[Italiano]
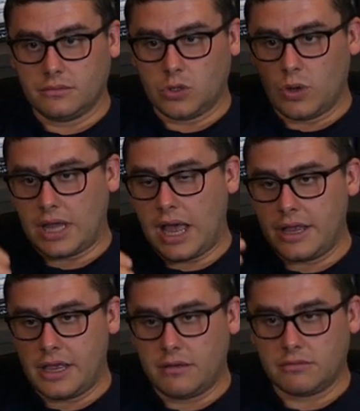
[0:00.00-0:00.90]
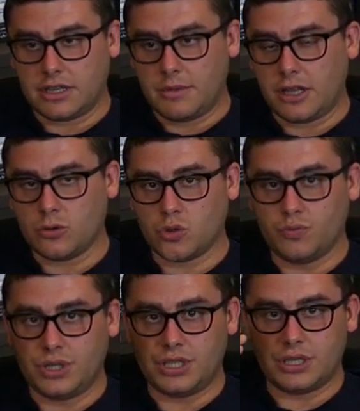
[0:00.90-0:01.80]
guadagni, stai mettendo su
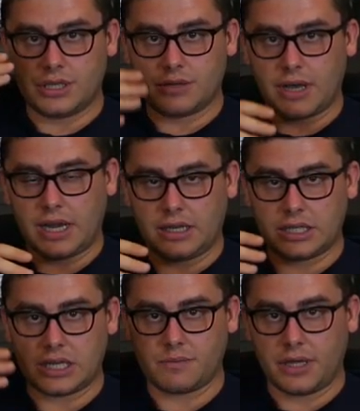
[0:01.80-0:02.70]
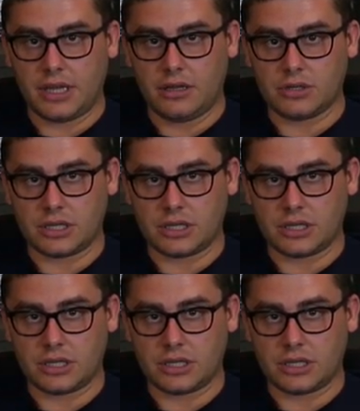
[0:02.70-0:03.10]
un business, magari ti stai espandendo,